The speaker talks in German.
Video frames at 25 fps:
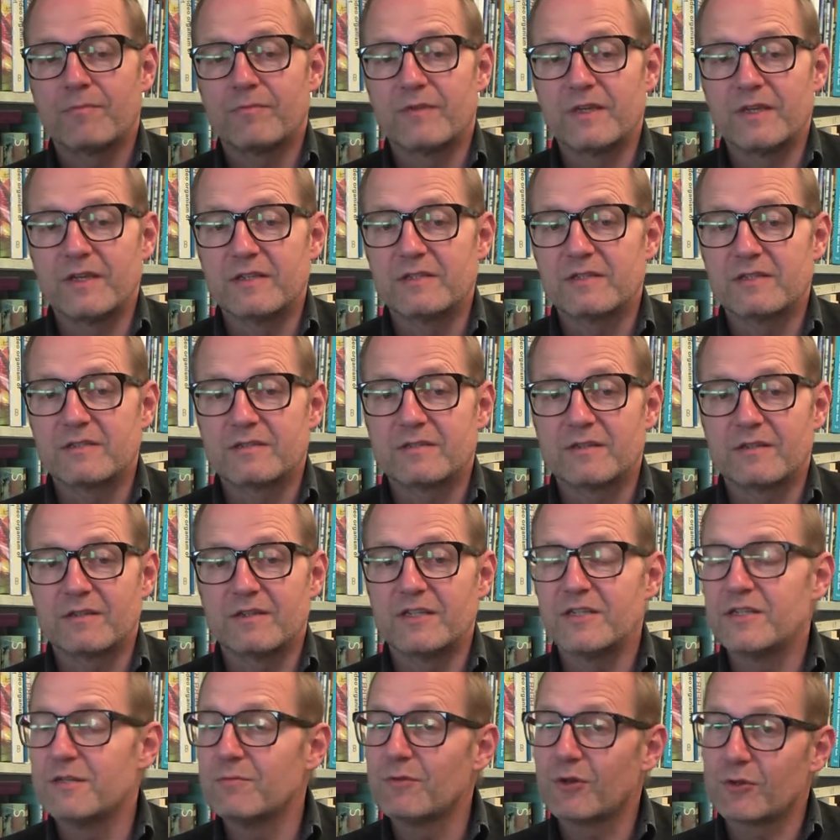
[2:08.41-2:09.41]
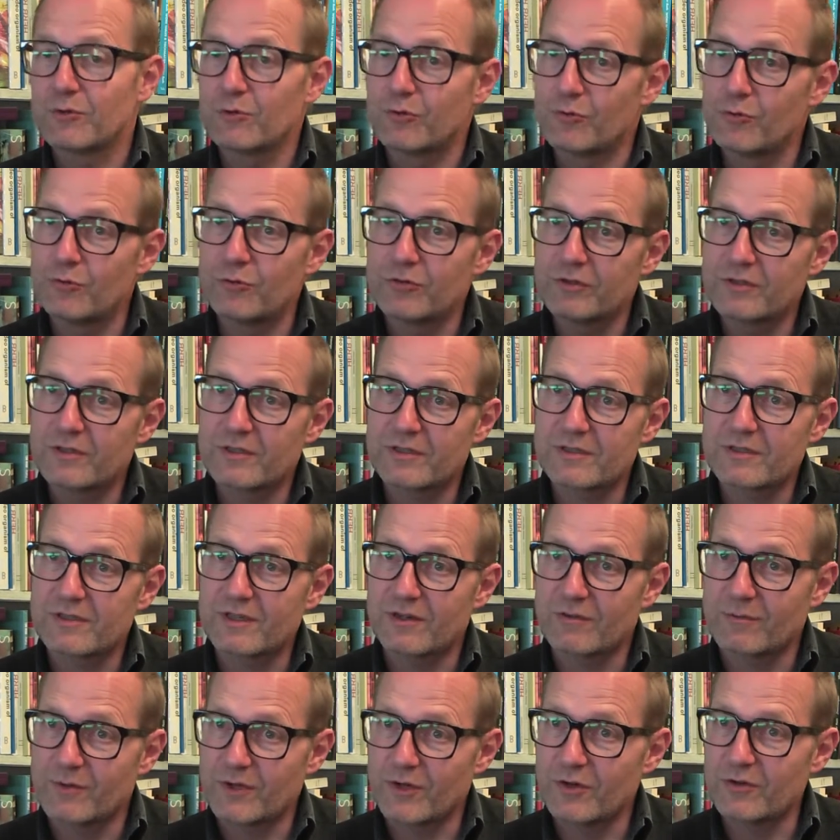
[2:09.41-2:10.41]
die ist äh, nicht immer nur gut, das
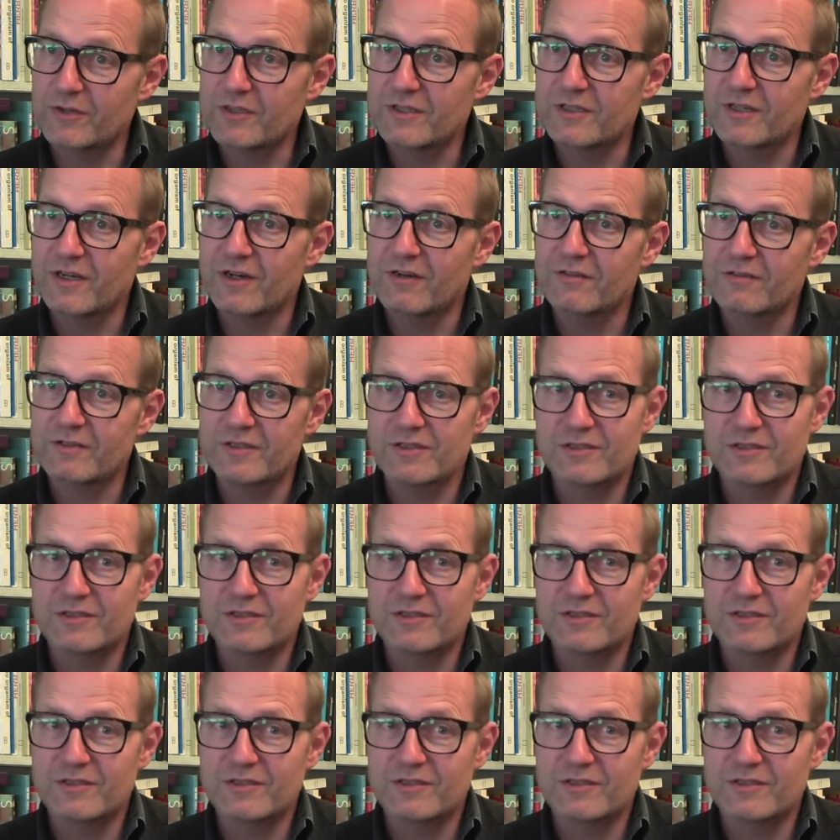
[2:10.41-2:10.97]
darf man auch sagen.